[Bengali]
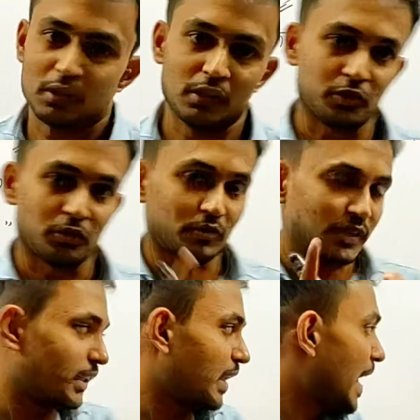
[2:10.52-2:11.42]
কোরিলেশন
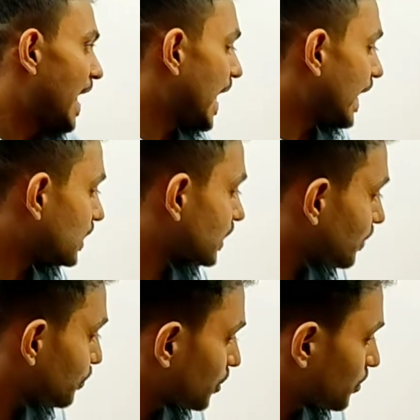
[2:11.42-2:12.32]
অর্থাৎ
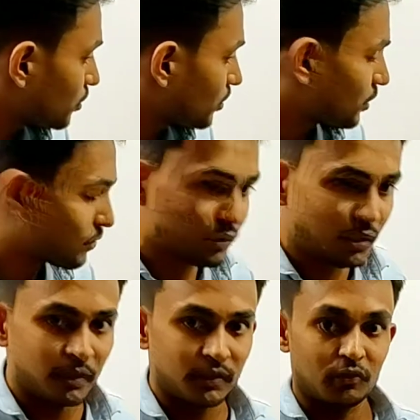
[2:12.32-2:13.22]
একটার পরিবর্তনের জন্য
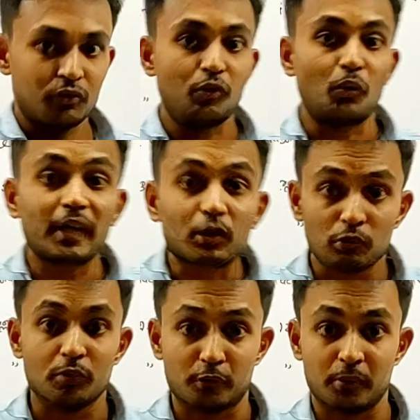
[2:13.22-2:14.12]
আমাদের যদি
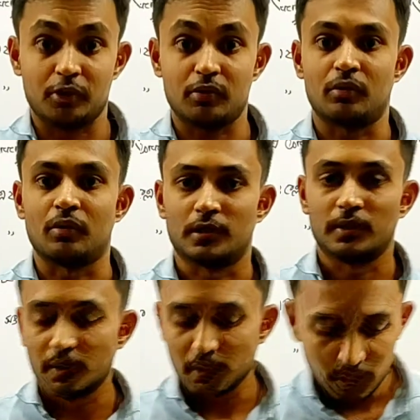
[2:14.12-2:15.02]
অনেকগুলোর পরিবর্তন হয়
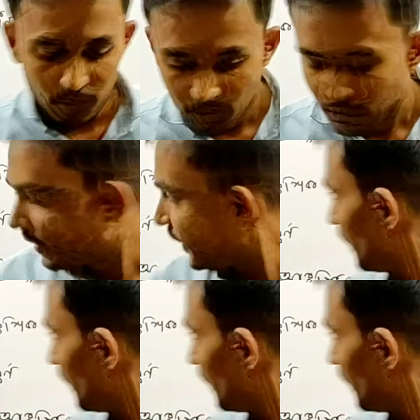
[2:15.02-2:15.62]
তো